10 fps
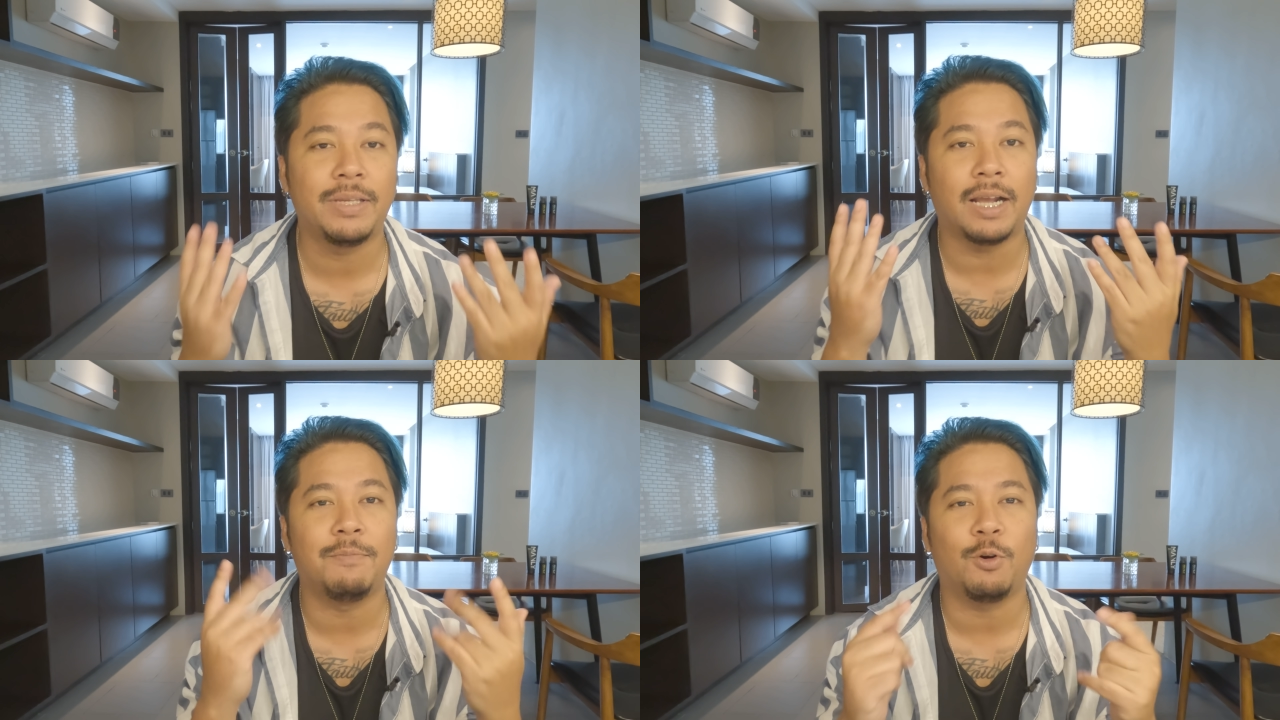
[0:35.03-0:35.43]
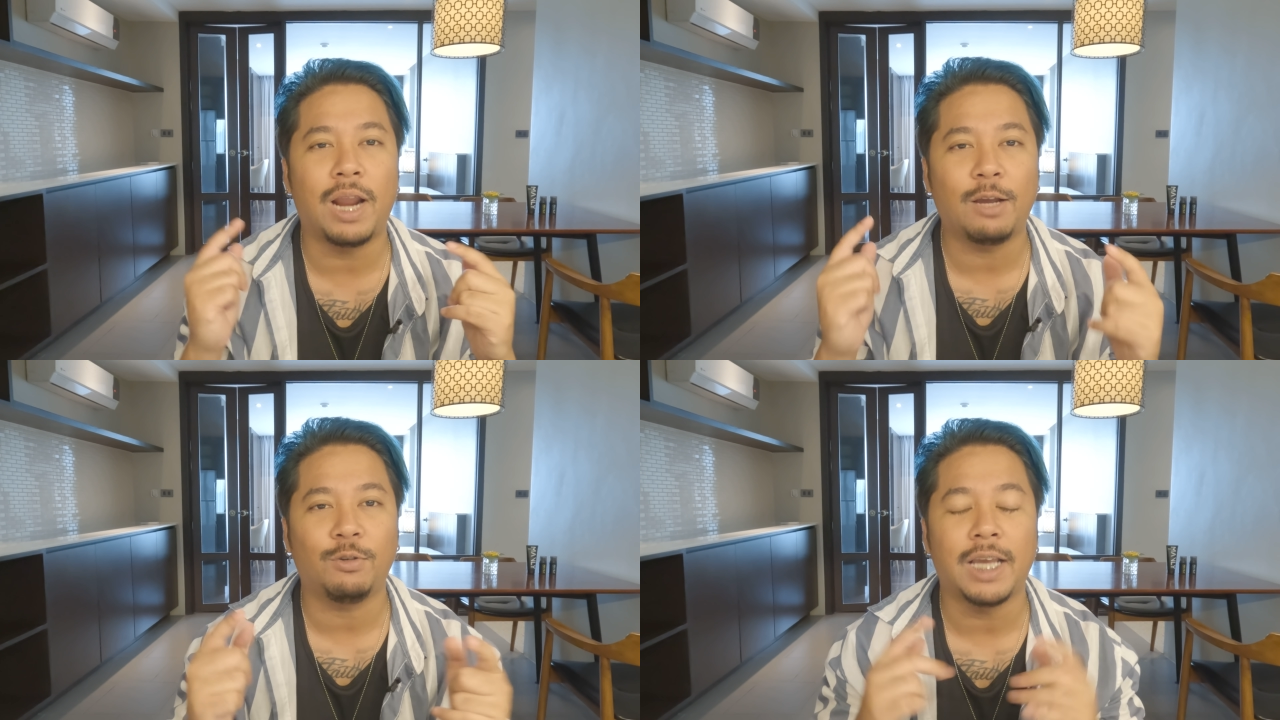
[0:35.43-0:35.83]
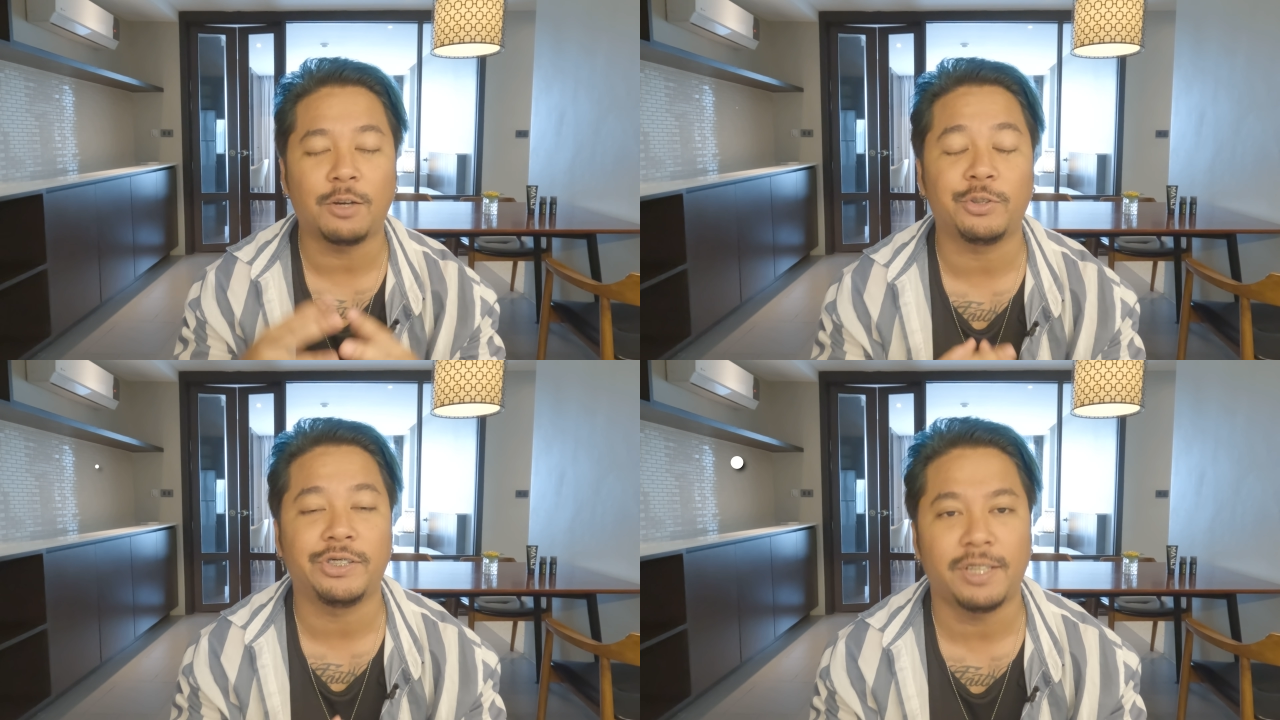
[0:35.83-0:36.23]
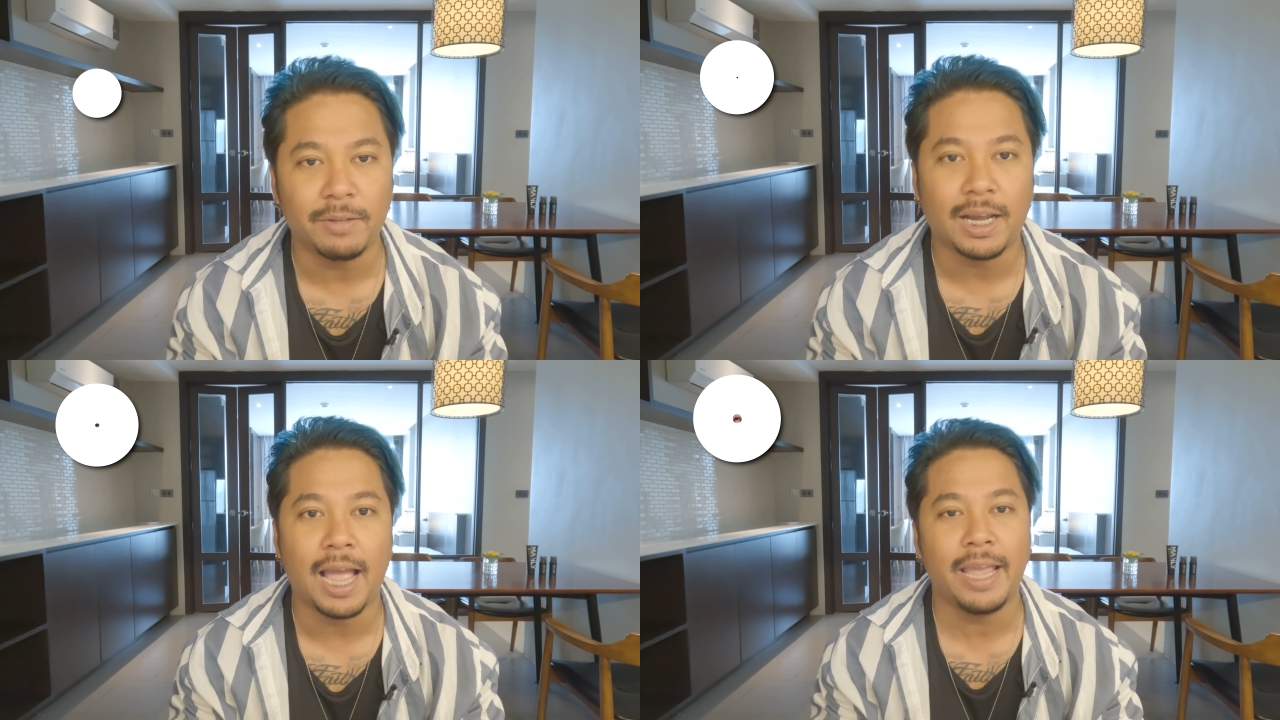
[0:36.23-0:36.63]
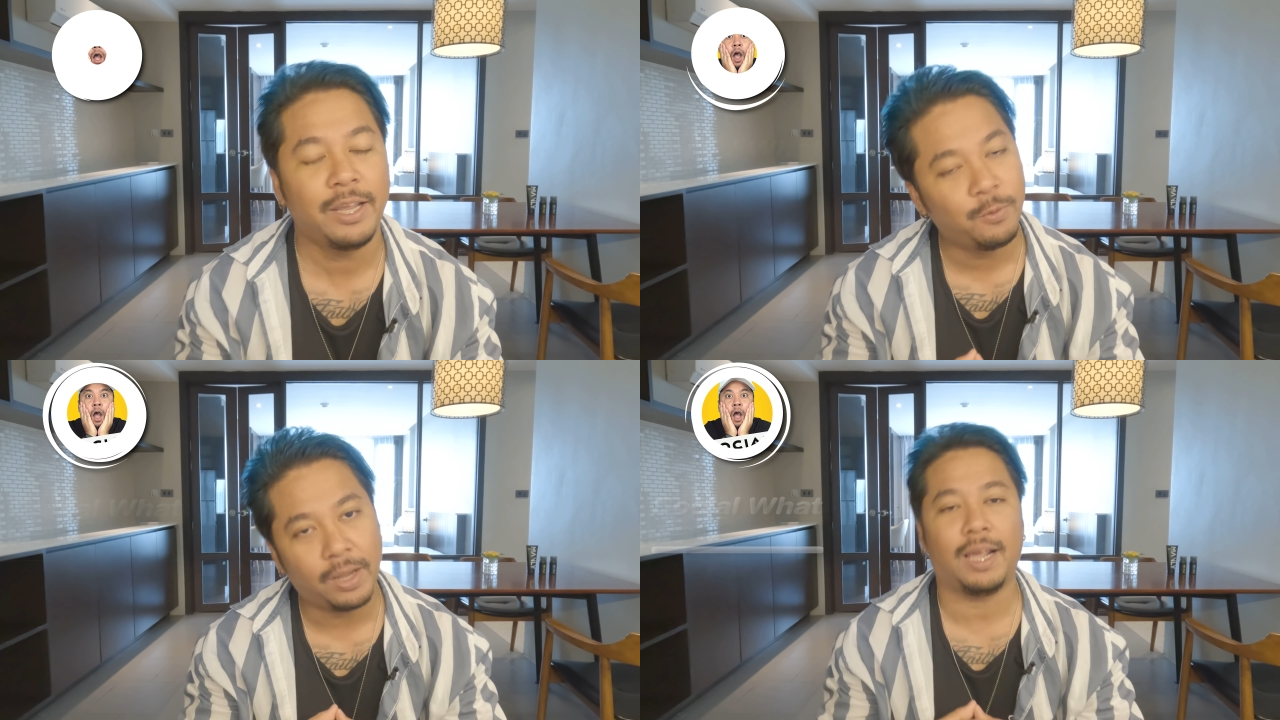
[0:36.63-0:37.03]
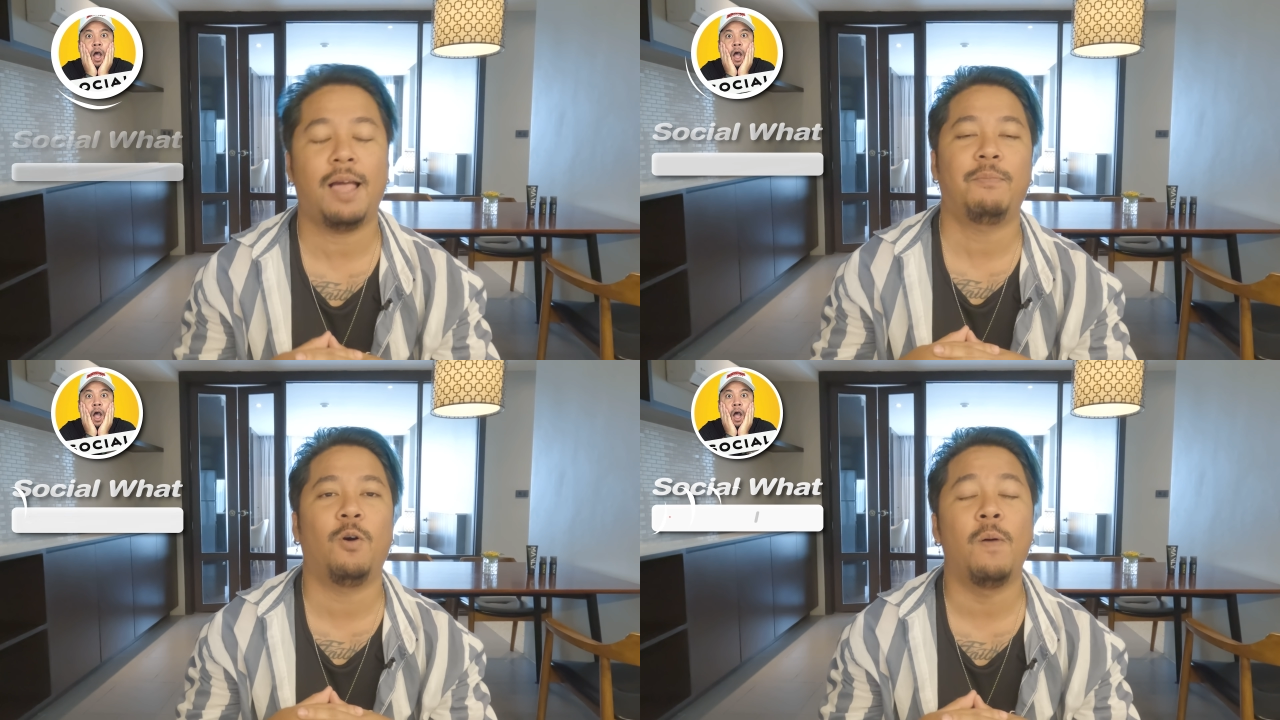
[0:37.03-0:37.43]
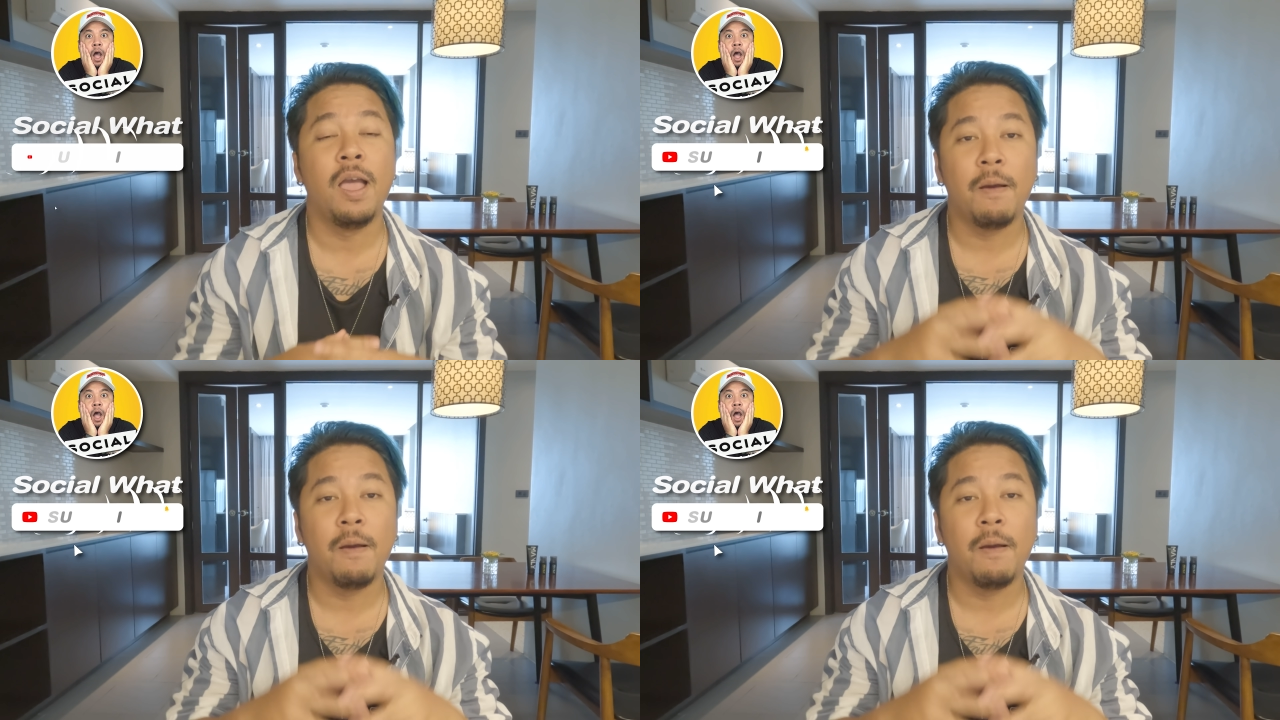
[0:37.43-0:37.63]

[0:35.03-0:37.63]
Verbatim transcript: อย่าลืมกดไลค์กดแชร์กดซับสไครต์ด้วยนะครับผม